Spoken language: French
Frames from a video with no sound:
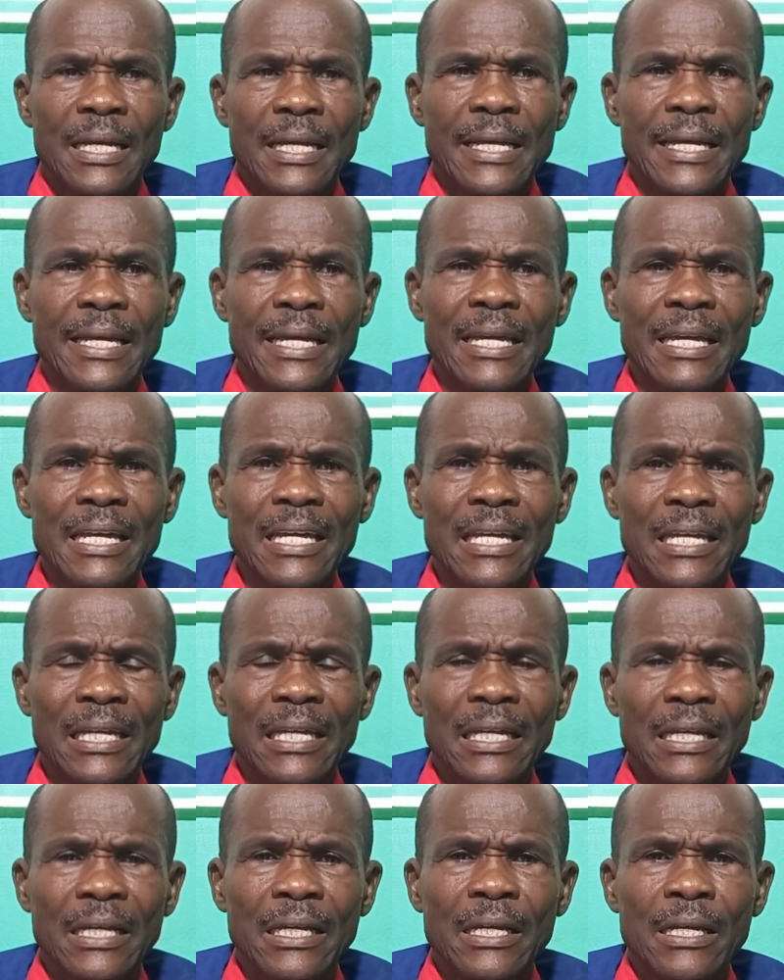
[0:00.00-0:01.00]

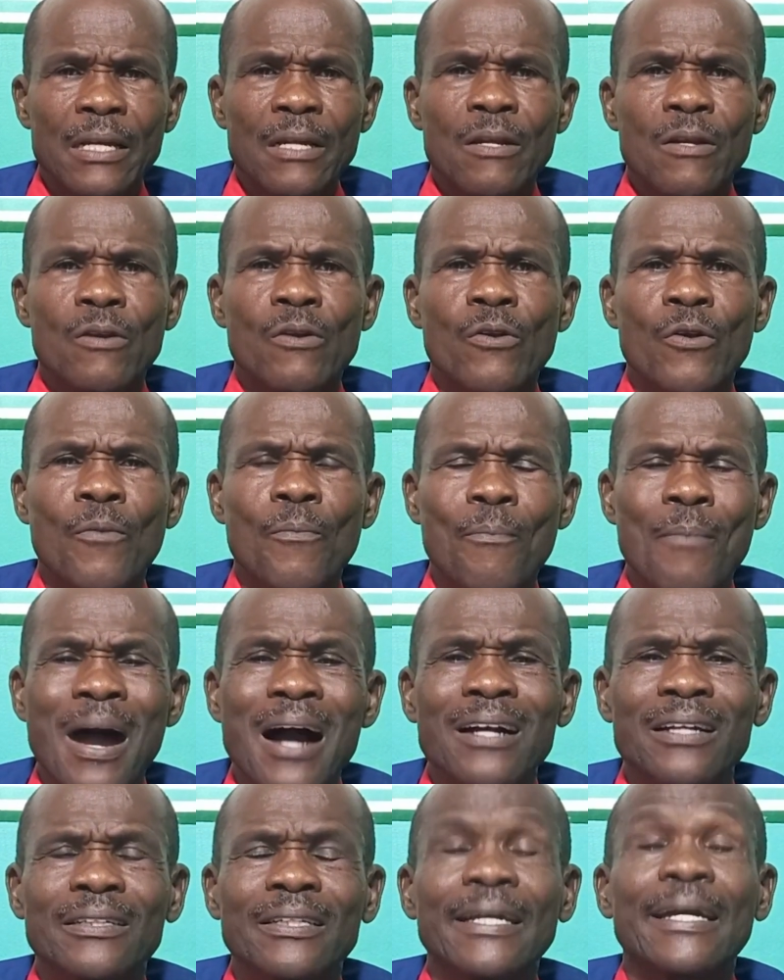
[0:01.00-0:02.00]
et le
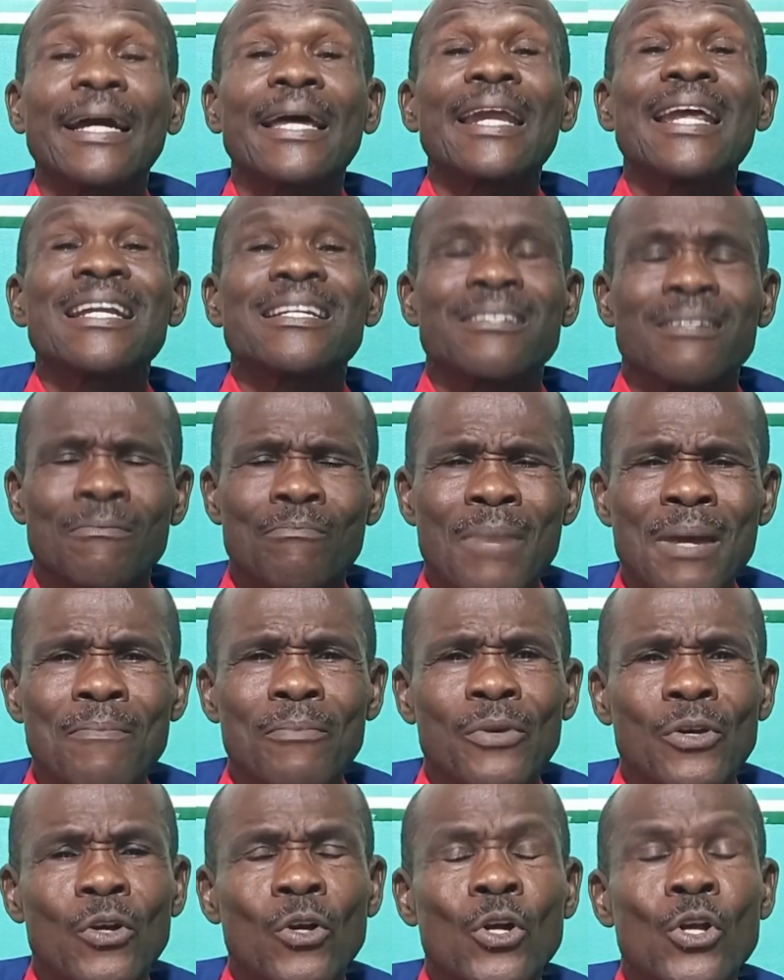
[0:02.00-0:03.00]
manque de crainte
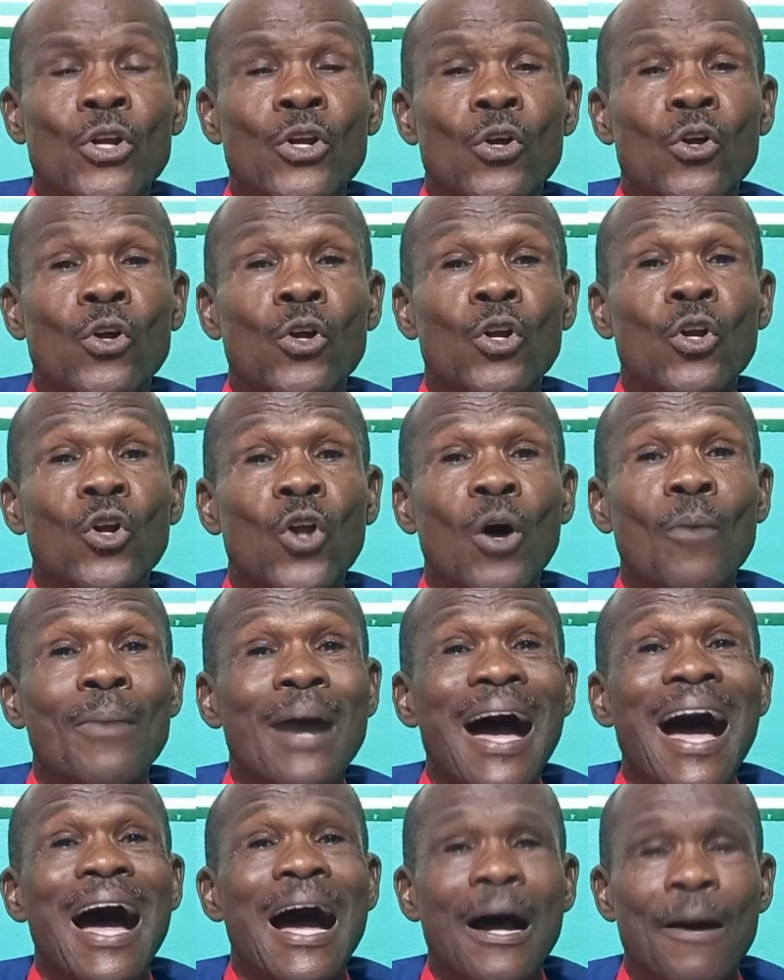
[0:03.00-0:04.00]
même que, l'homme
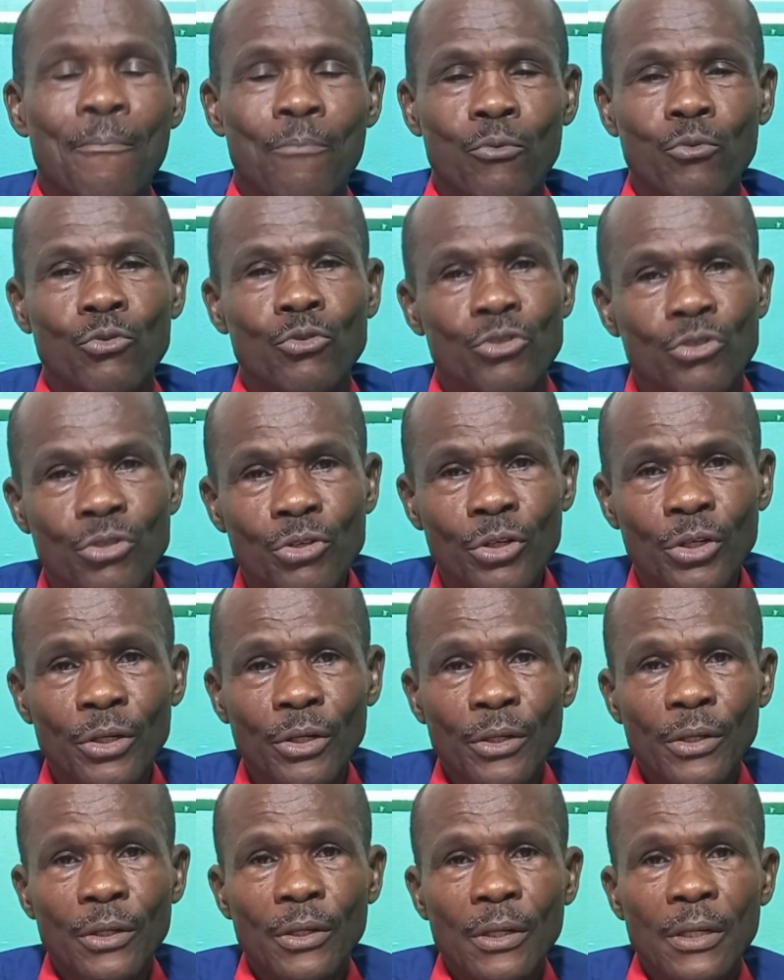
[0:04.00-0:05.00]
a pour
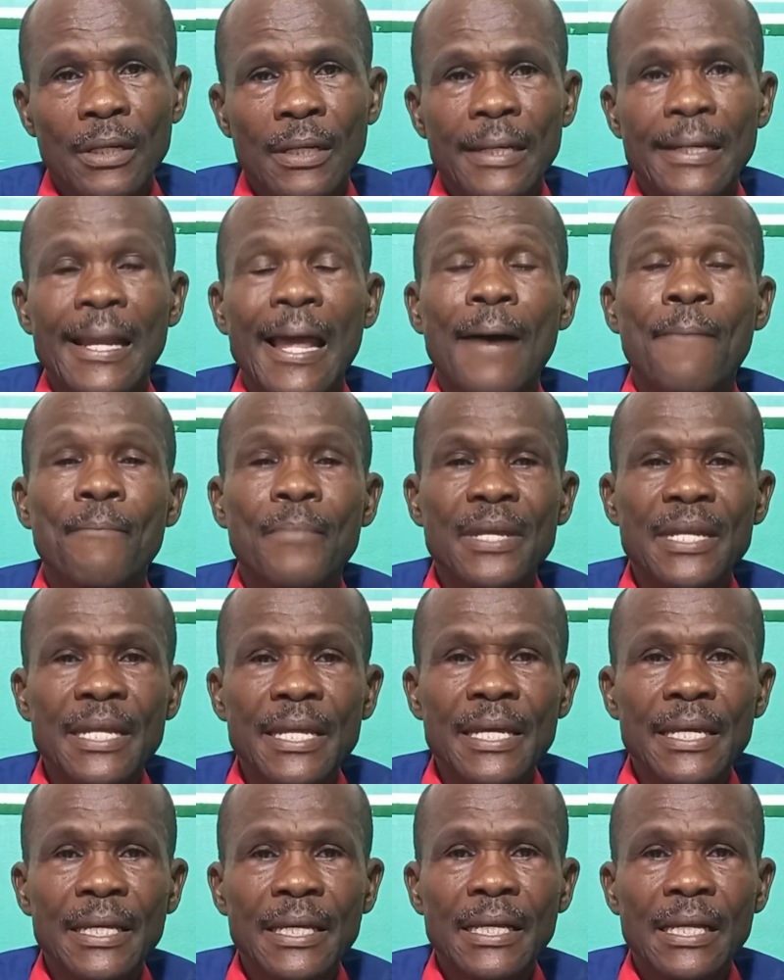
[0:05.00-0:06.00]
Dieu l'a
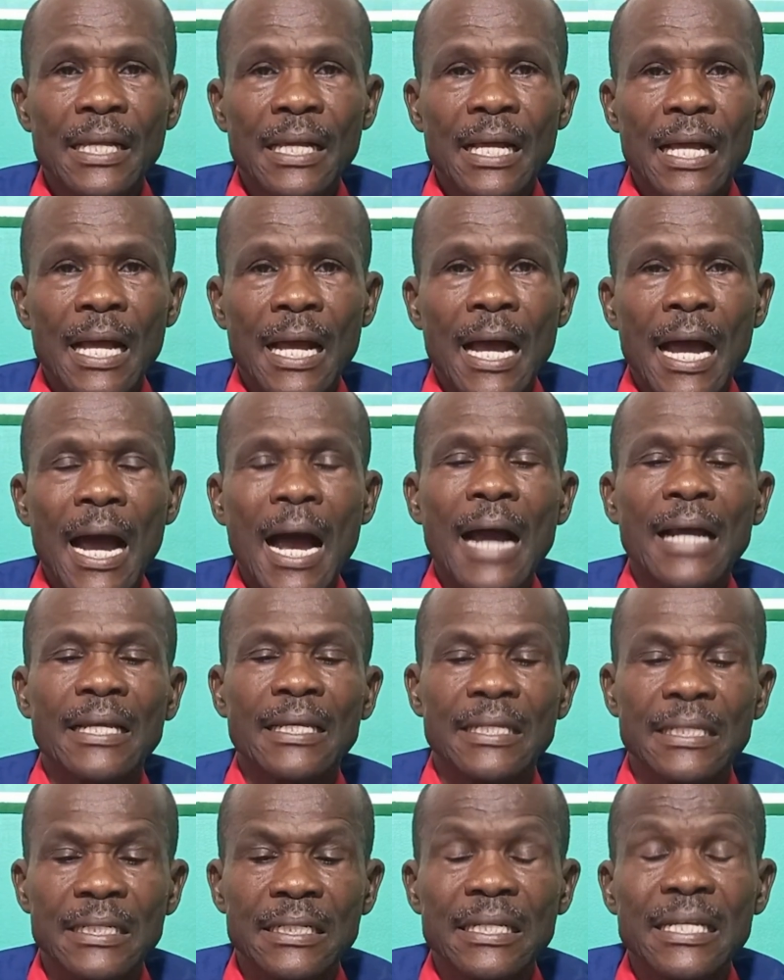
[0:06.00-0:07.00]
amené à
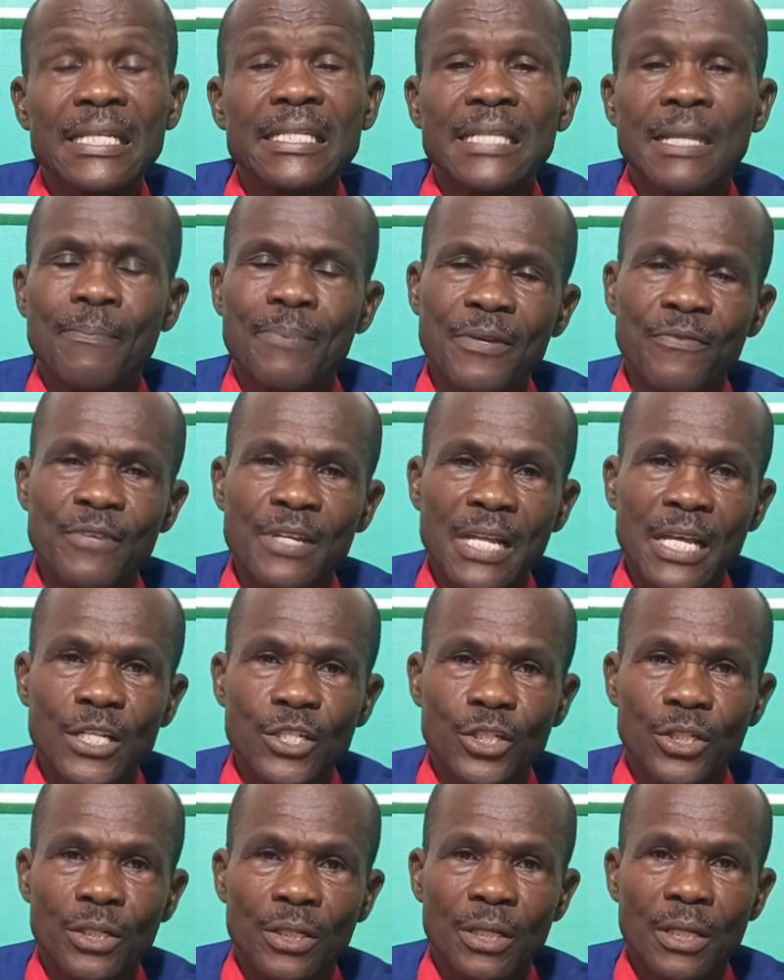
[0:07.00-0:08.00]
quitter ses
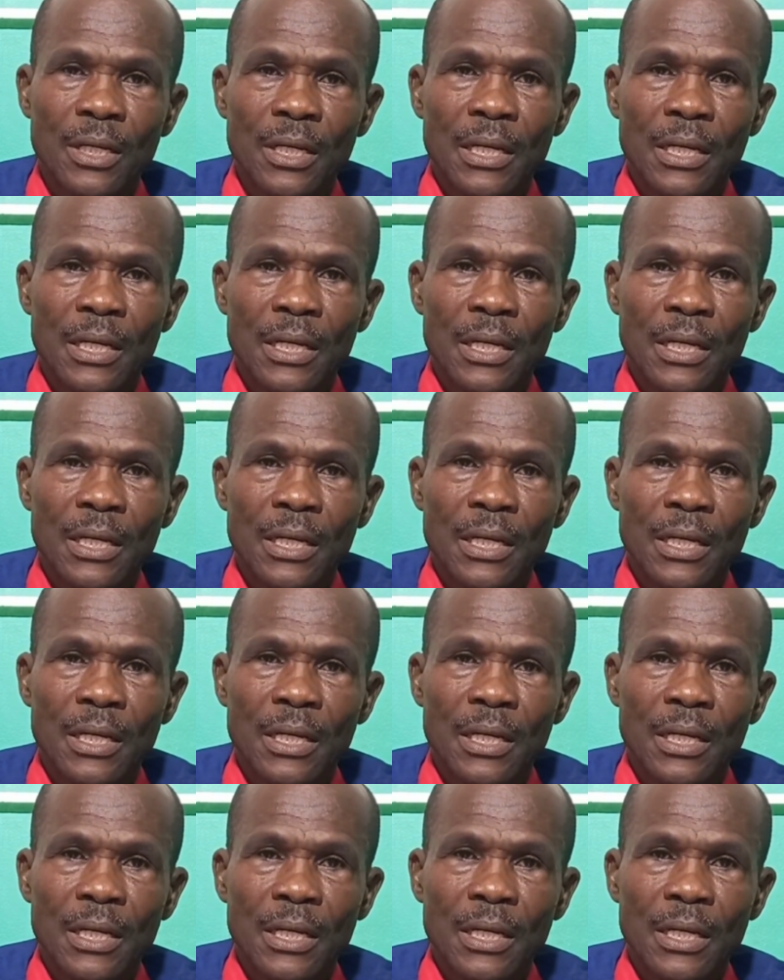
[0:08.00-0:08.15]
privilèges.